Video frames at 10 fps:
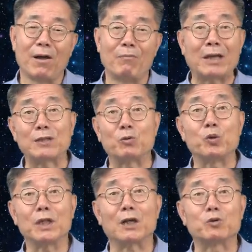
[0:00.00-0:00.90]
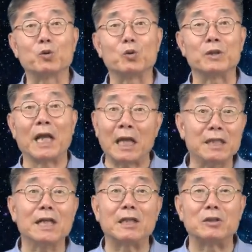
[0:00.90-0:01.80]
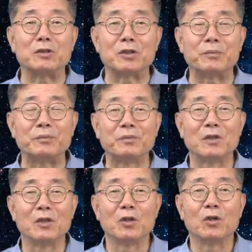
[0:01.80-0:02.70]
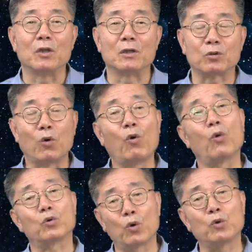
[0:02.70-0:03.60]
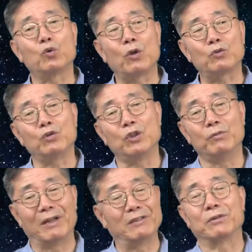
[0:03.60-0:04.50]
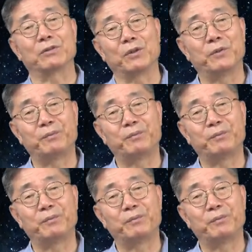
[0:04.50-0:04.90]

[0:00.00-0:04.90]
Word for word: 마치 우리가 중국을 대신하는 것처럼 어, 소, 소중화주의를 만들었어요.